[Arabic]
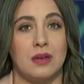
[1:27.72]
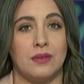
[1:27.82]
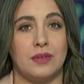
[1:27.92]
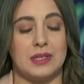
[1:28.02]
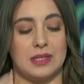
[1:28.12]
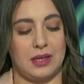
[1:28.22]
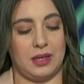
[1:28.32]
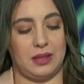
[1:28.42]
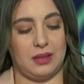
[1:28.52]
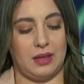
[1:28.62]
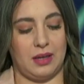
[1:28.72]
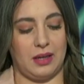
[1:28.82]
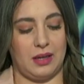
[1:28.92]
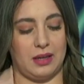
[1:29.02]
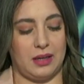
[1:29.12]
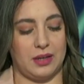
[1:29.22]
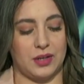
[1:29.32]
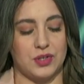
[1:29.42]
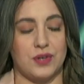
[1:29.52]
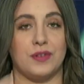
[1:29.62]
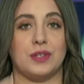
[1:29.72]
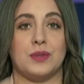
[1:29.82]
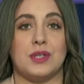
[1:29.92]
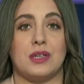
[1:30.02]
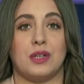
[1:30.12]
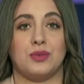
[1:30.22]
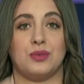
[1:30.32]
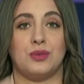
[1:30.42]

في سياق آخر كشفت وزيرة